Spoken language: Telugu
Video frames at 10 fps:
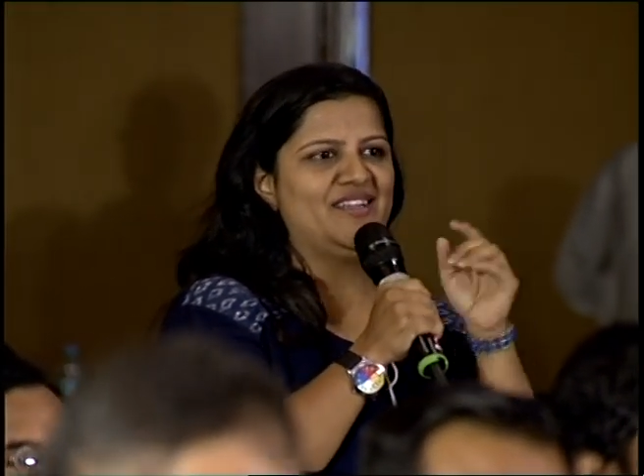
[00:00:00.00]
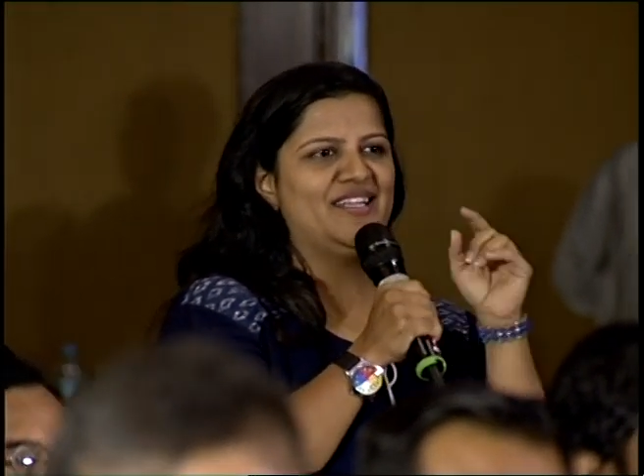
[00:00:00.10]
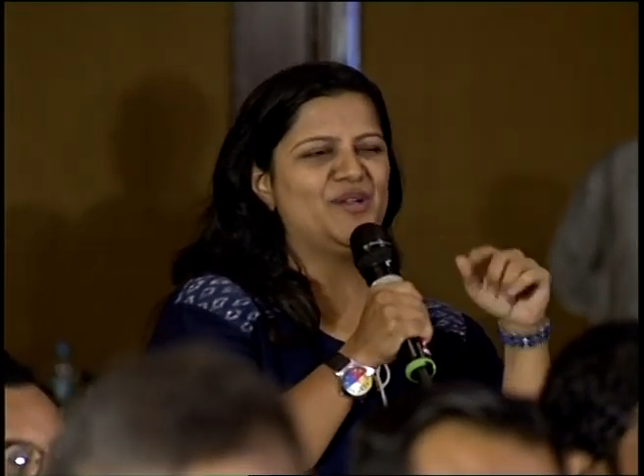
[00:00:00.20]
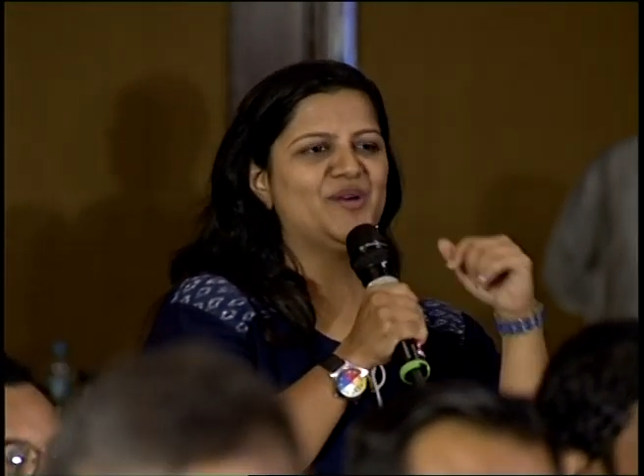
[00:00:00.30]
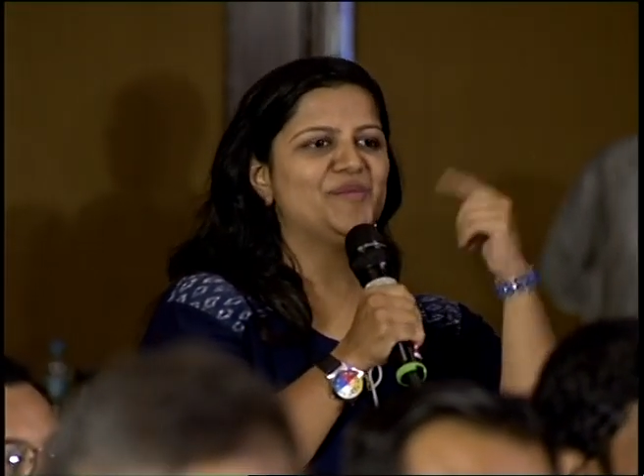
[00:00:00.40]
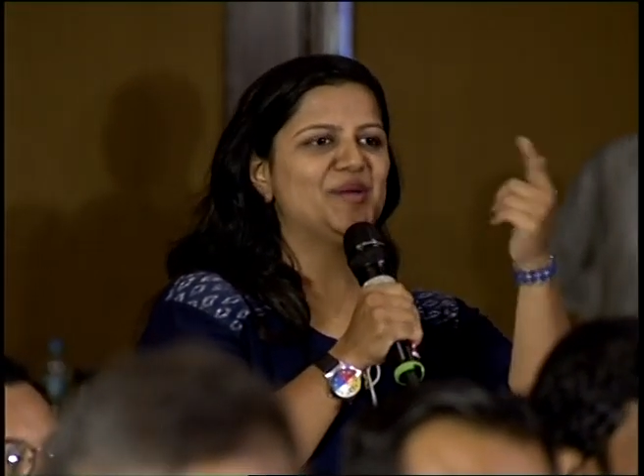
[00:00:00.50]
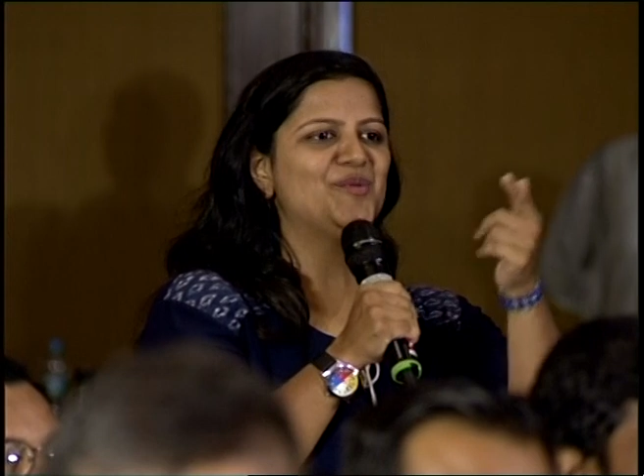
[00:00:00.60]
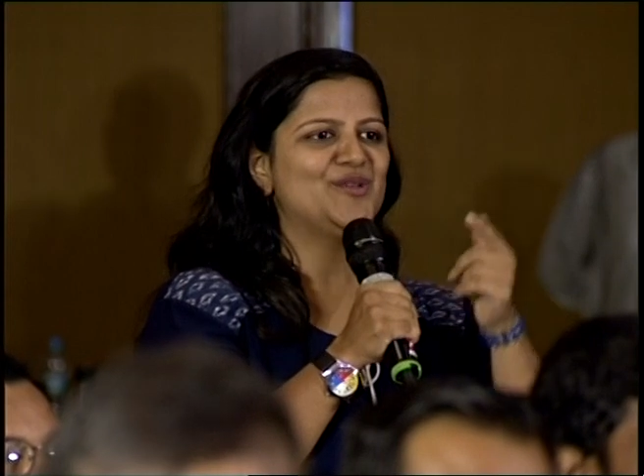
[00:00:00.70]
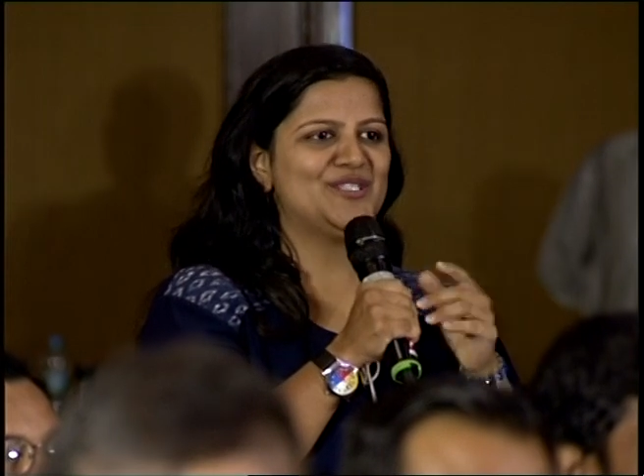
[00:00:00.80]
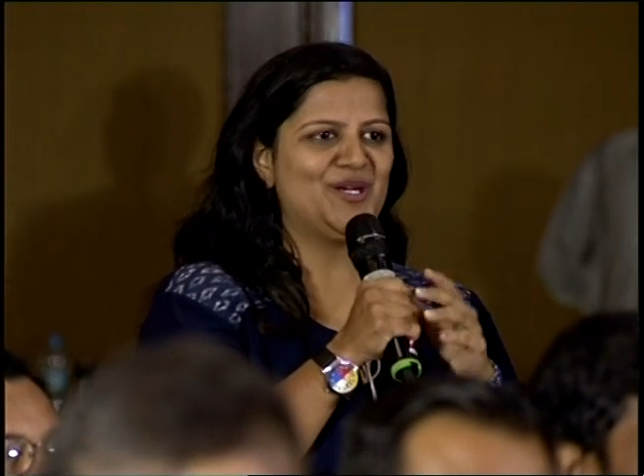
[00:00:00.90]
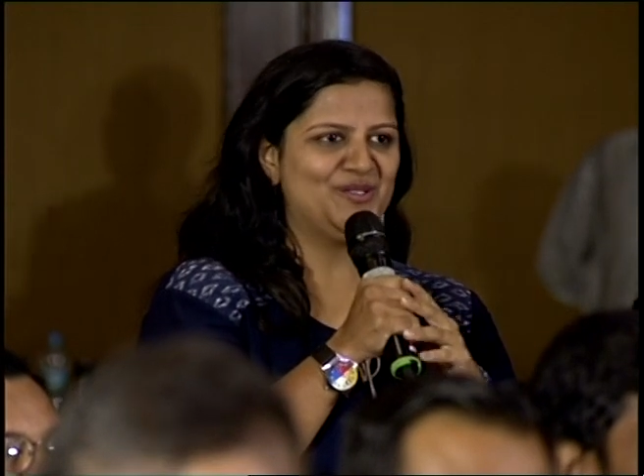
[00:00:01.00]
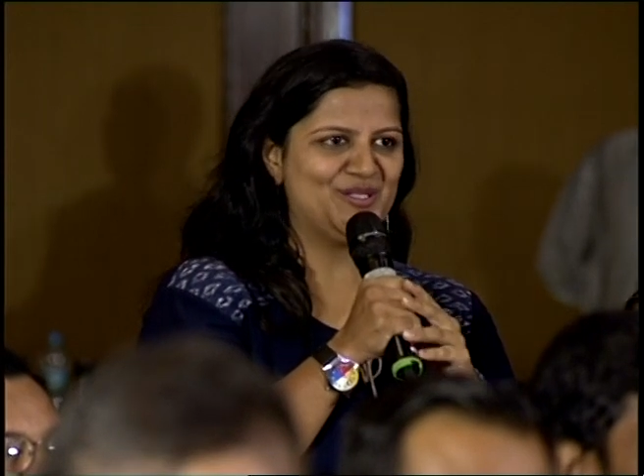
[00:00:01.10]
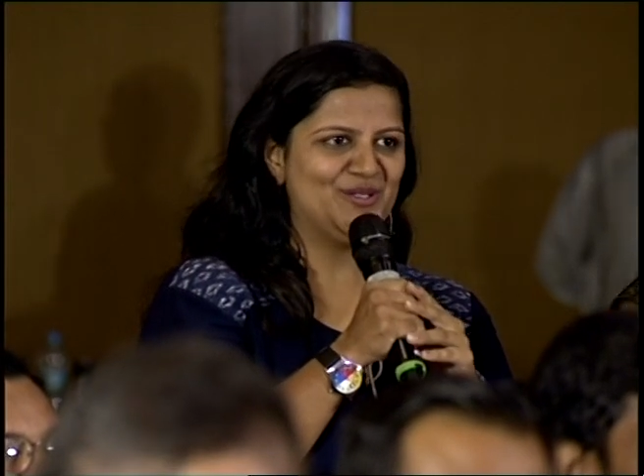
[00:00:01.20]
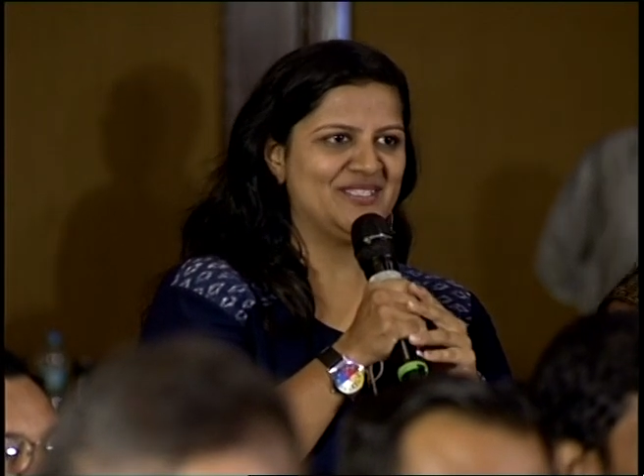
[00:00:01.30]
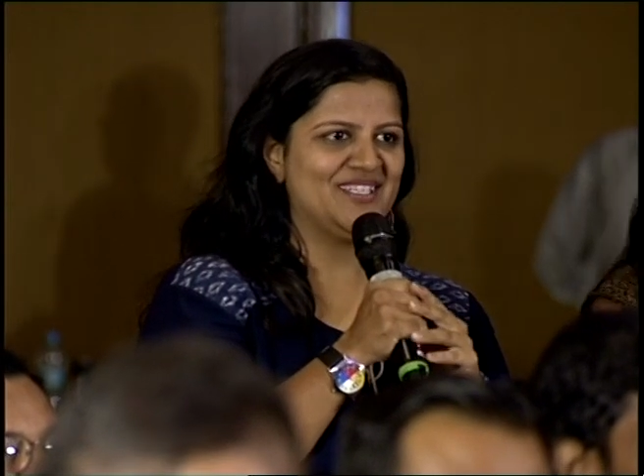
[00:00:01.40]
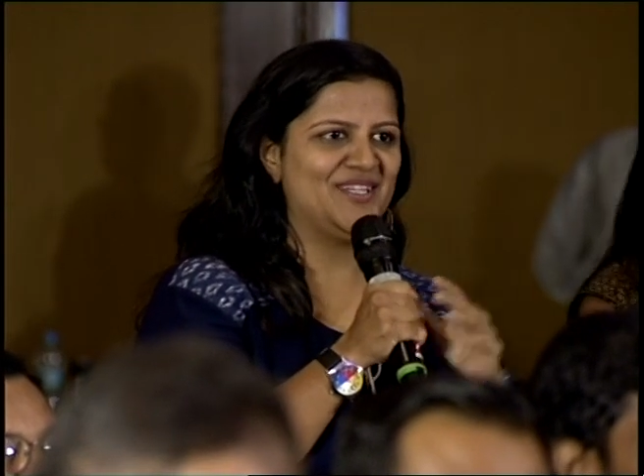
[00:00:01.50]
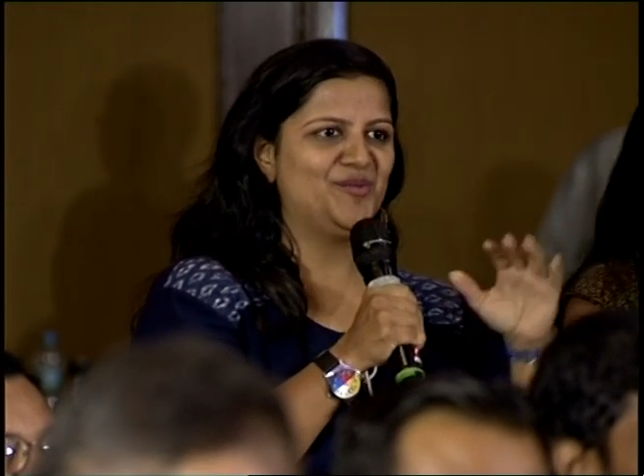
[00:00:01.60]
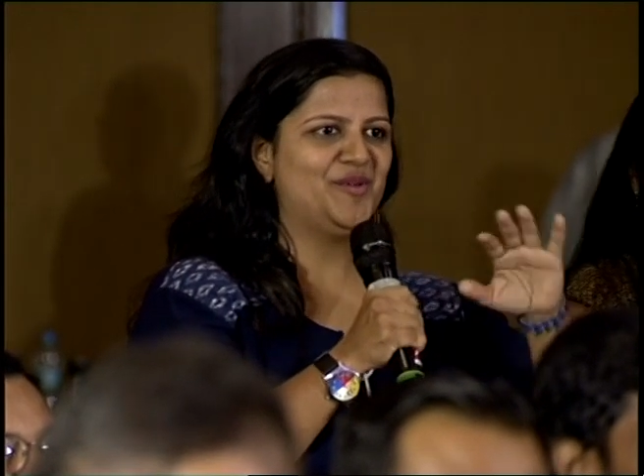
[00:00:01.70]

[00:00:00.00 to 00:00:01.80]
నేను కూడా బిగ్ బాస్ హౌస్కి వస్తాను